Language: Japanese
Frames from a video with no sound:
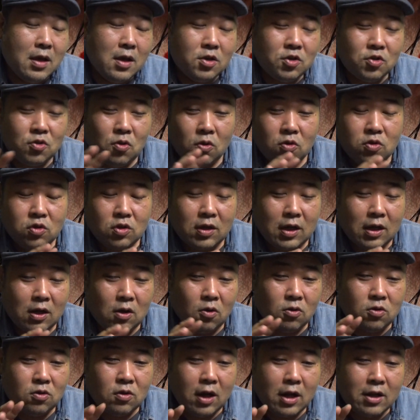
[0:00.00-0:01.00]
少女から
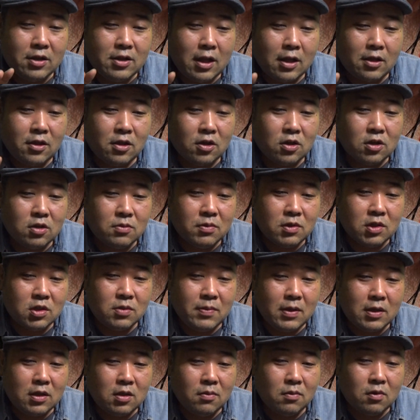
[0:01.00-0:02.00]
大人になってくる
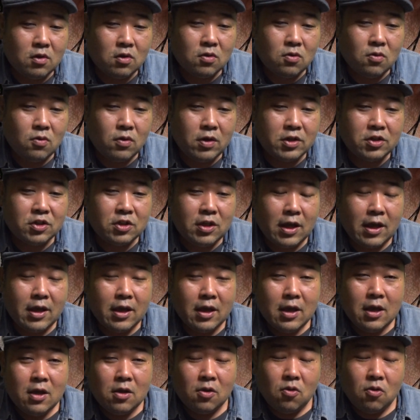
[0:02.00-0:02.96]
娘ってものを投影して、